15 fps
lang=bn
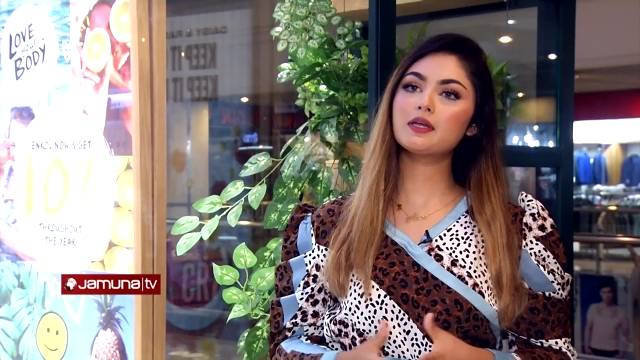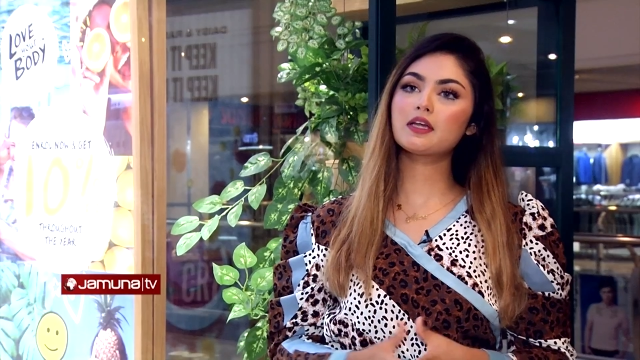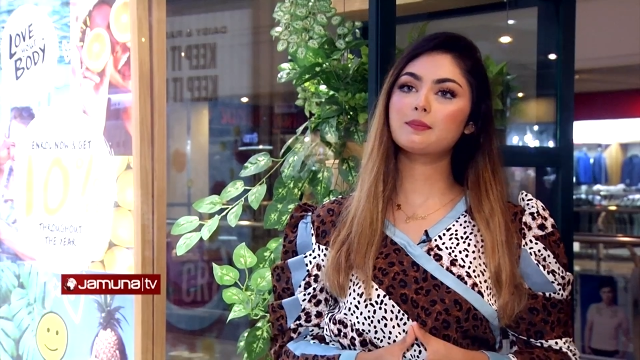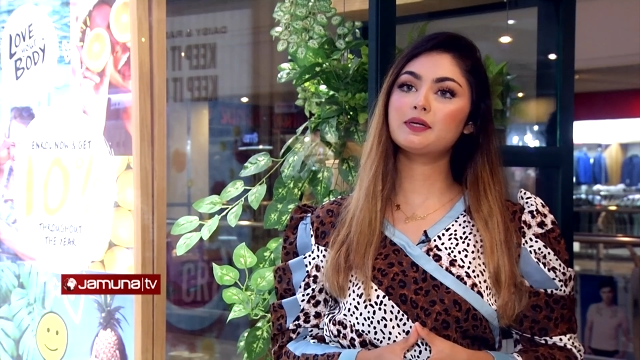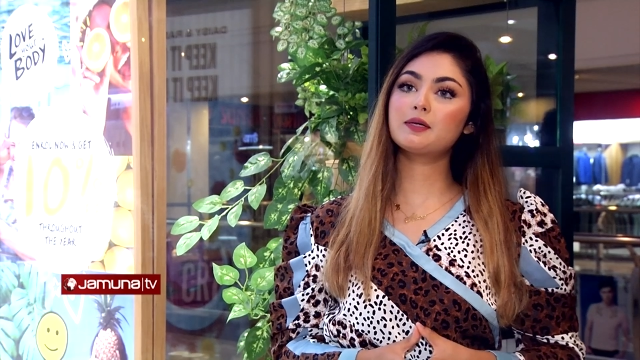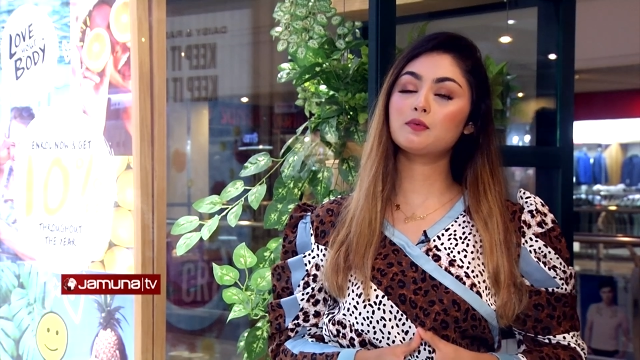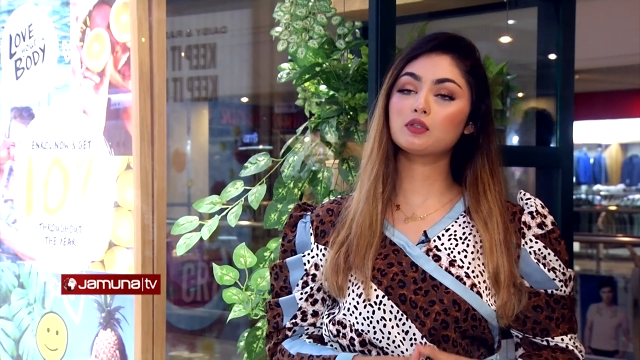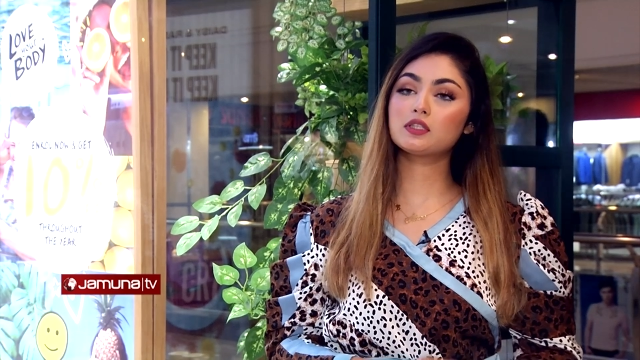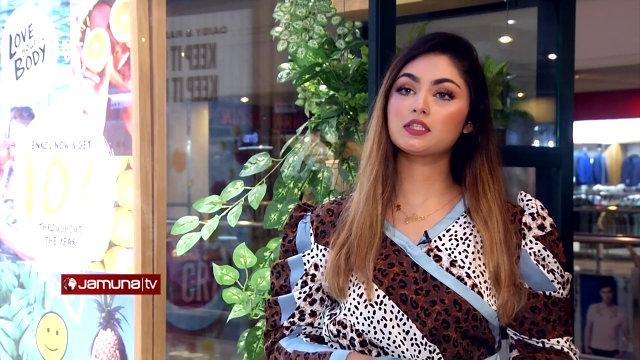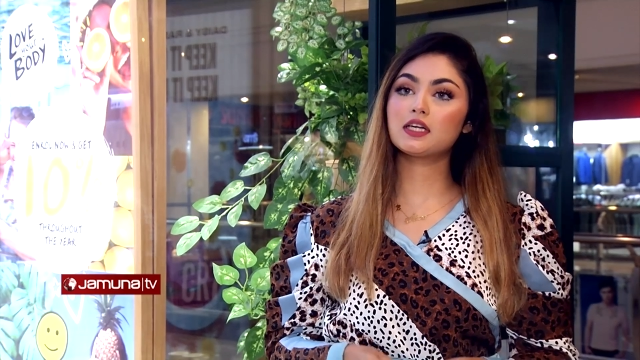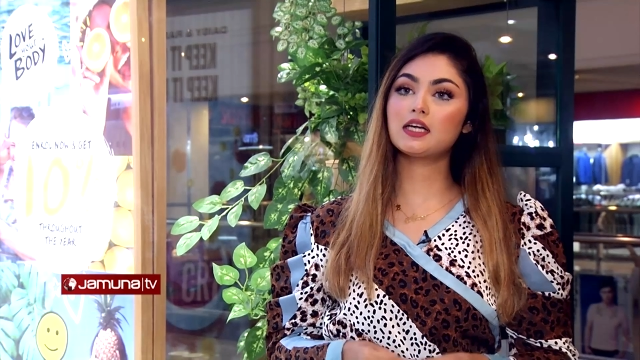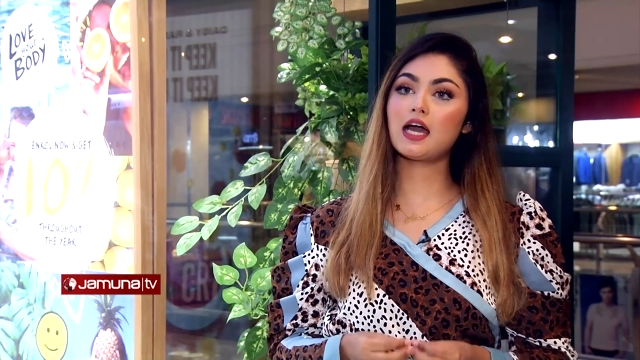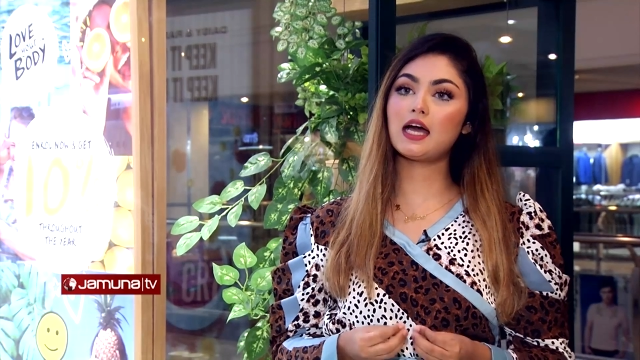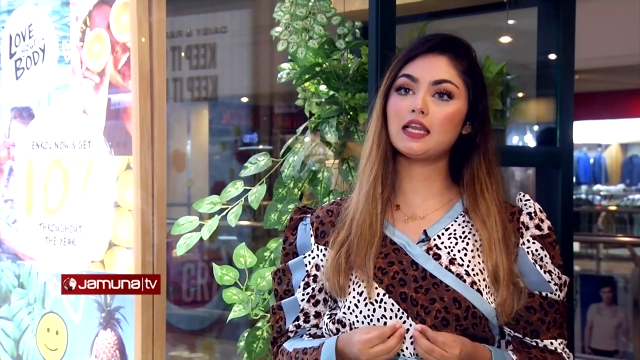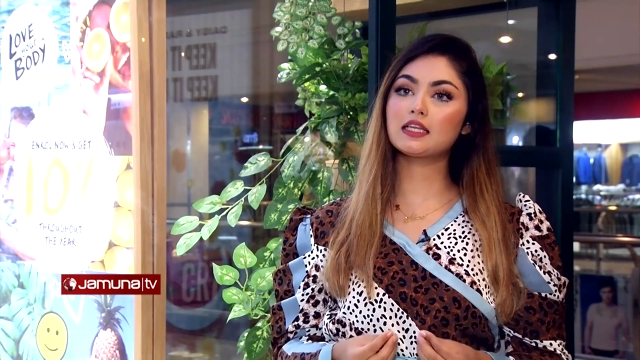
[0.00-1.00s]
মেকআপের মধ্যে
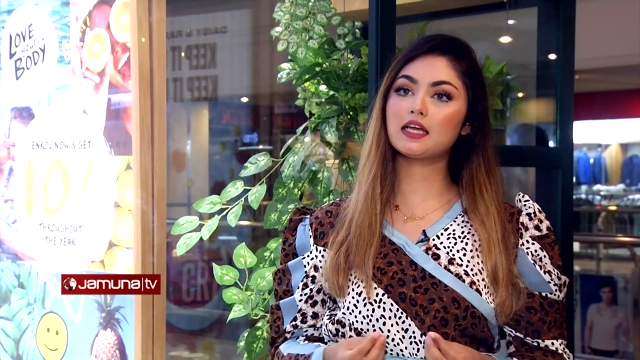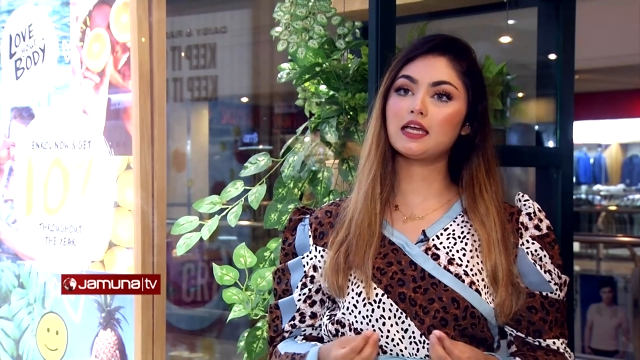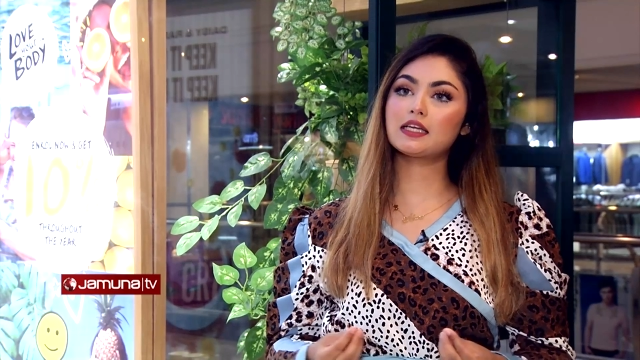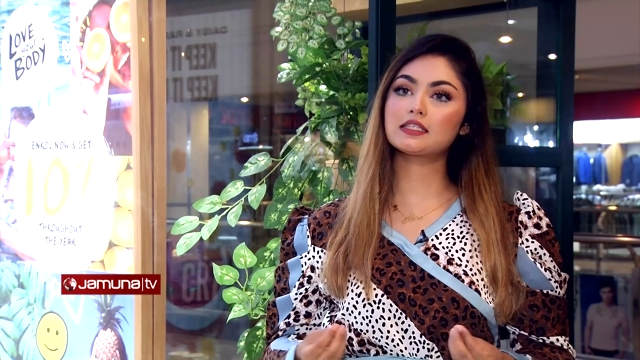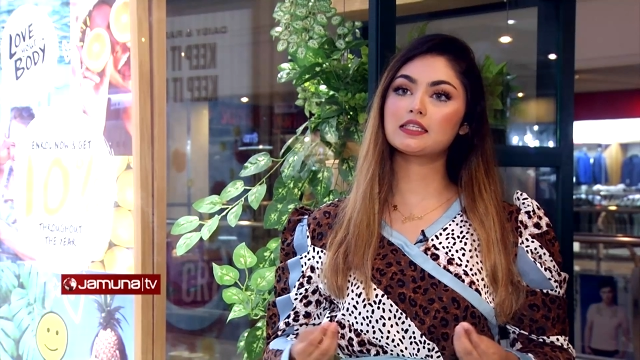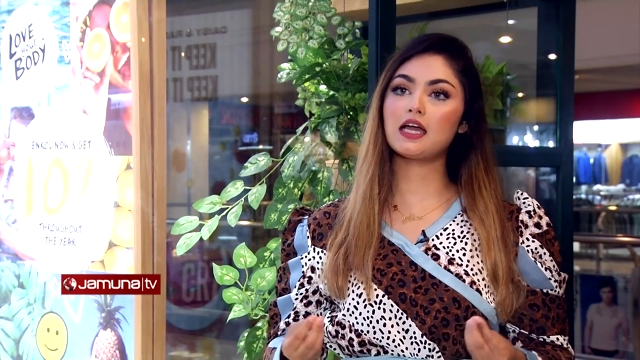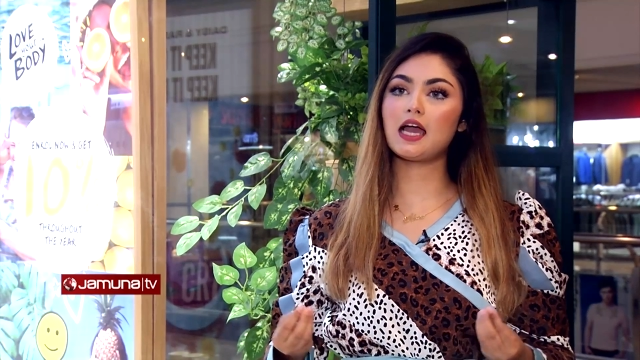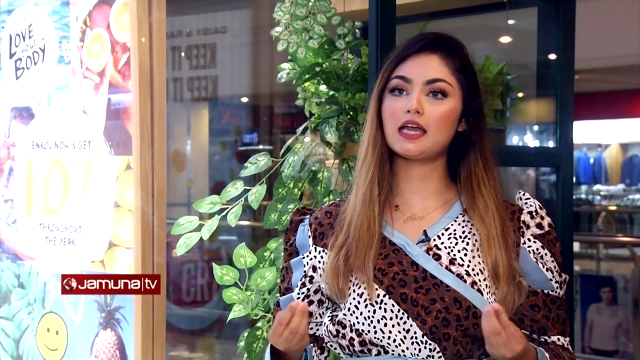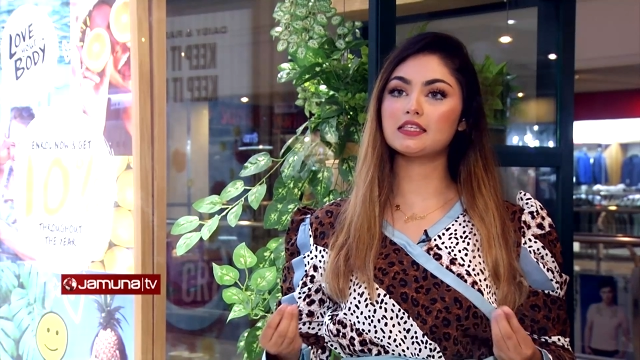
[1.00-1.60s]
তারা হালকা একটা